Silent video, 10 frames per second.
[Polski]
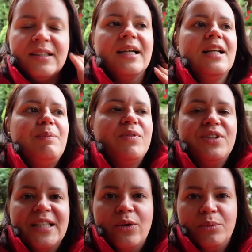nagle
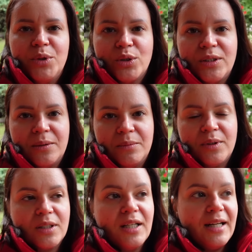powiedziały mi o
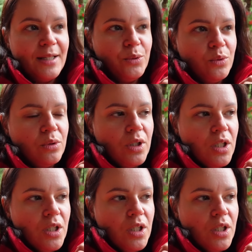tym kraju.